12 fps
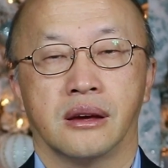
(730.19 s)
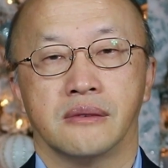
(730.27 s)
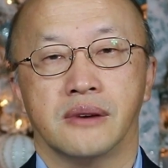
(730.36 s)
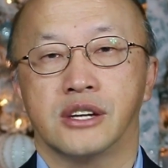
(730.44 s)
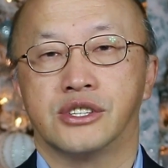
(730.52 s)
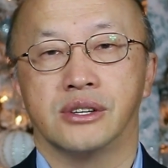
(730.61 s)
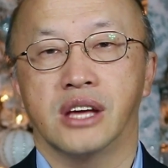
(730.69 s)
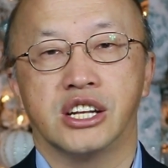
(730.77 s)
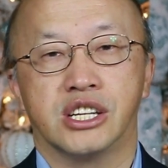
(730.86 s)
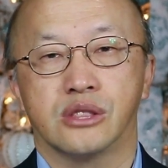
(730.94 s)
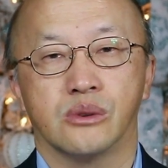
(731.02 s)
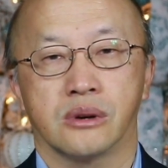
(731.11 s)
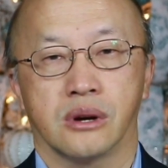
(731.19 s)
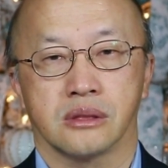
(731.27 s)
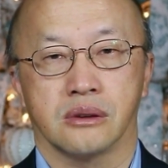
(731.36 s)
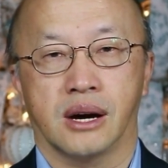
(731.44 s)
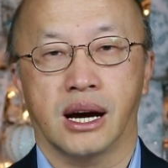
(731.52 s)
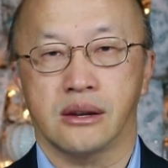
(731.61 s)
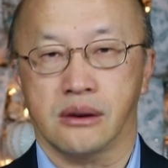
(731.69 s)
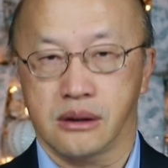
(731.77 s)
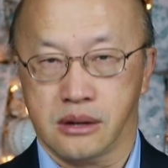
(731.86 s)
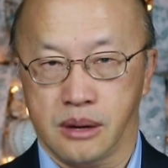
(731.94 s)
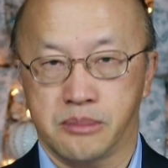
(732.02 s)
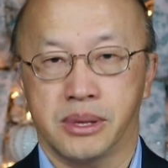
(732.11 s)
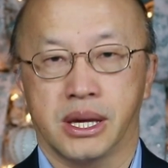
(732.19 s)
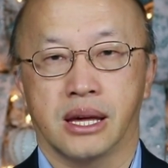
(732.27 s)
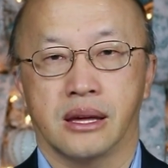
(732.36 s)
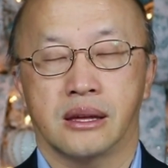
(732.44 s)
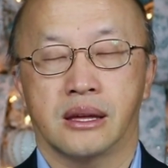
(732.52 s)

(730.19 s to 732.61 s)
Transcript: và vâng, chú yên chỉ tôi có tòa hát họ có phê,